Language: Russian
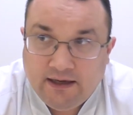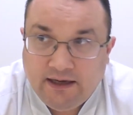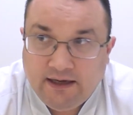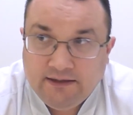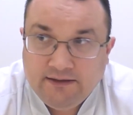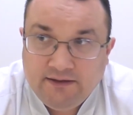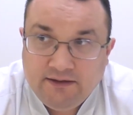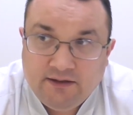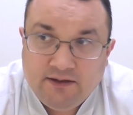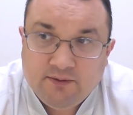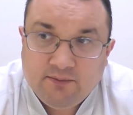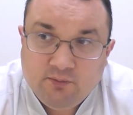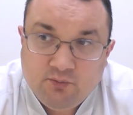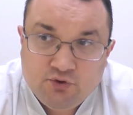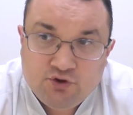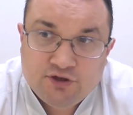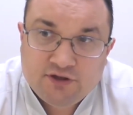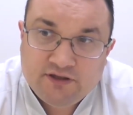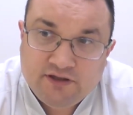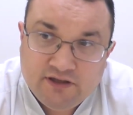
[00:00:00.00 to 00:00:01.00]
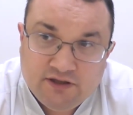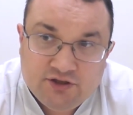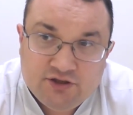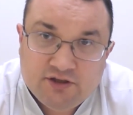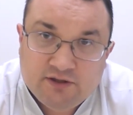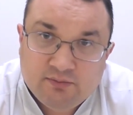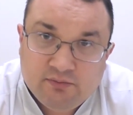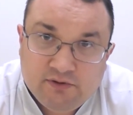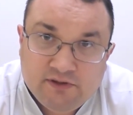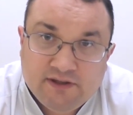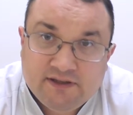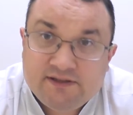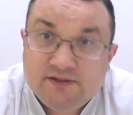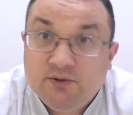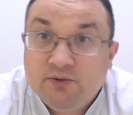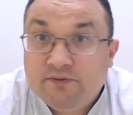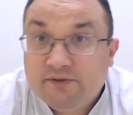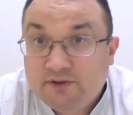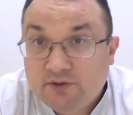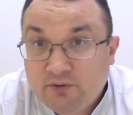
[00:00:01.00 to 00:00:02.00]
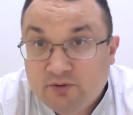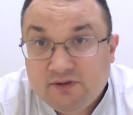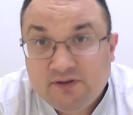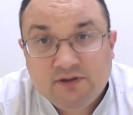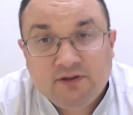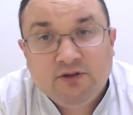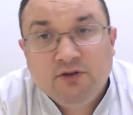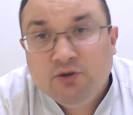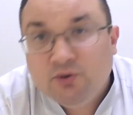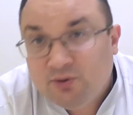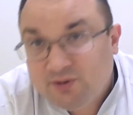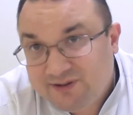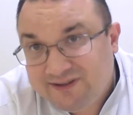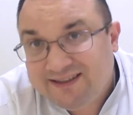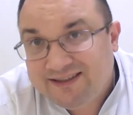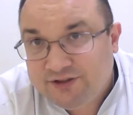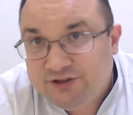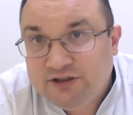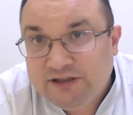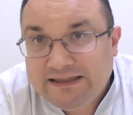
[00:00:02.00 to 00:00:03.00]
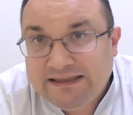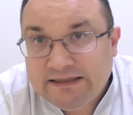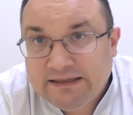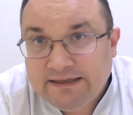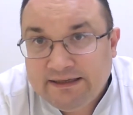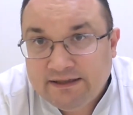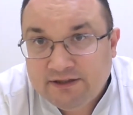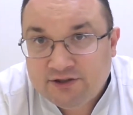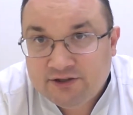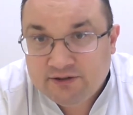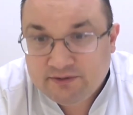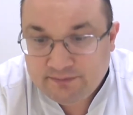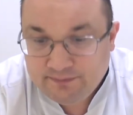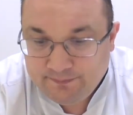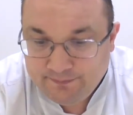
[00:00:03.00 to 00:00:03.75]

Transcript: однако может также наблюдаться и у взрослых, но значительно реже.